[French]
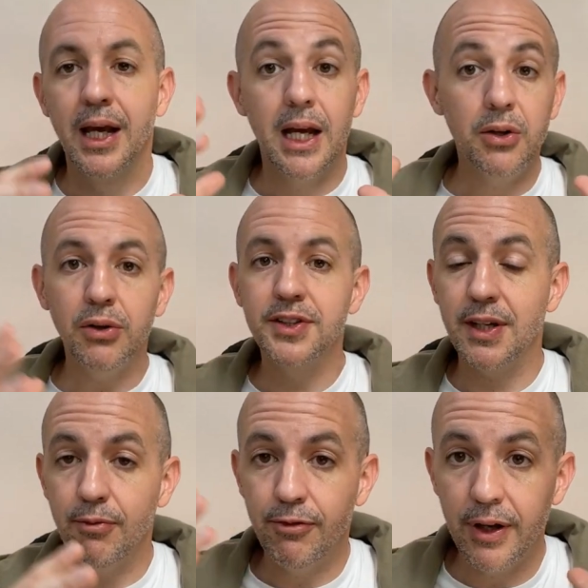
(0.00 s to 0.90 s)
Et donc
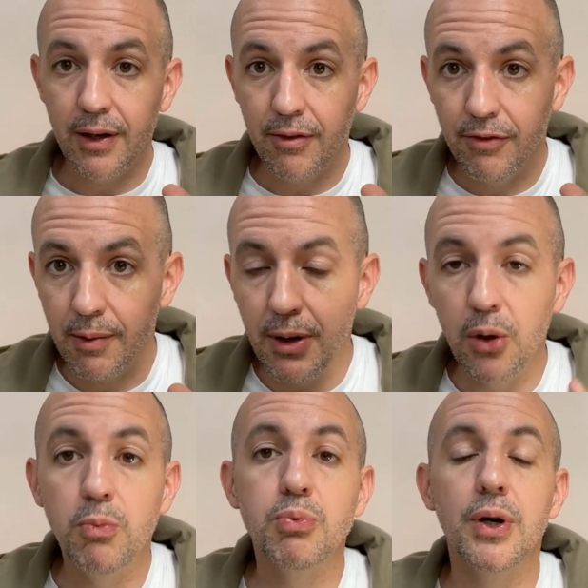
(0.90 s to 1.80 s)
ça me fait vraiment
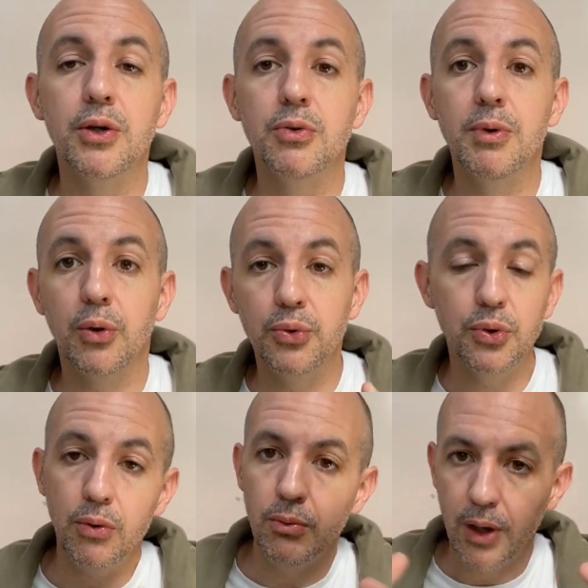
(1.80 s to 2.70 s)
le point numéro
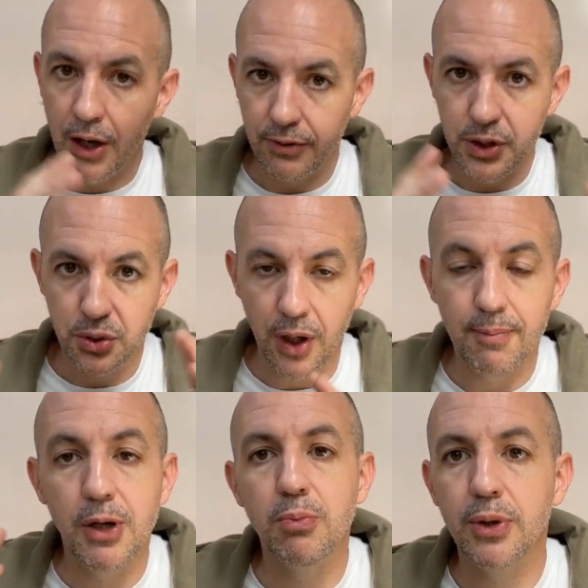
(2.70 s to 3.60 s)
2, avant je te
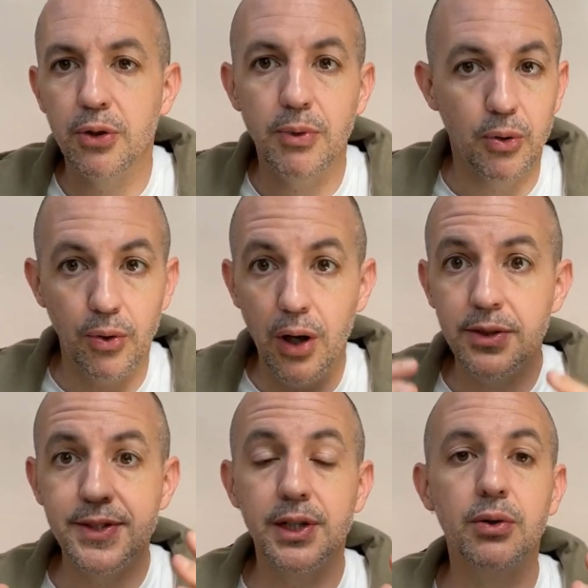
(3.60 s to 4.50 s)
rappelle le point numéro 1,
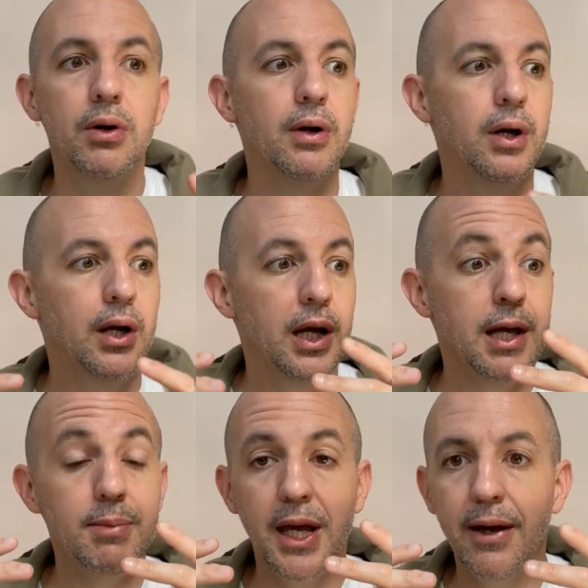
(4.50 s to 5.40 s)
c'est que
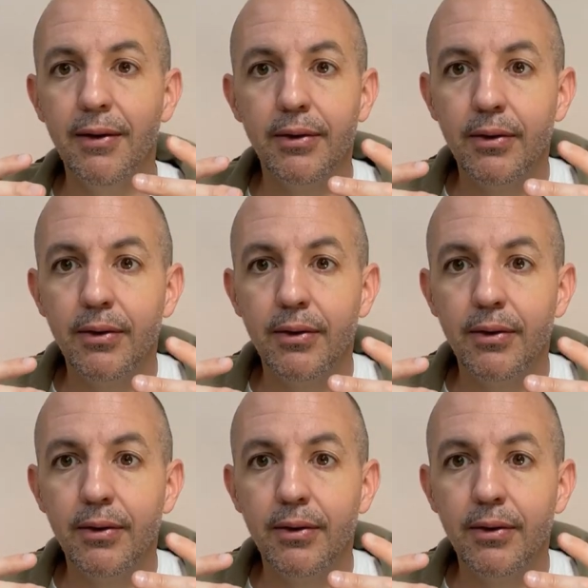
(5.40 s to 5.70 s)
eh bien,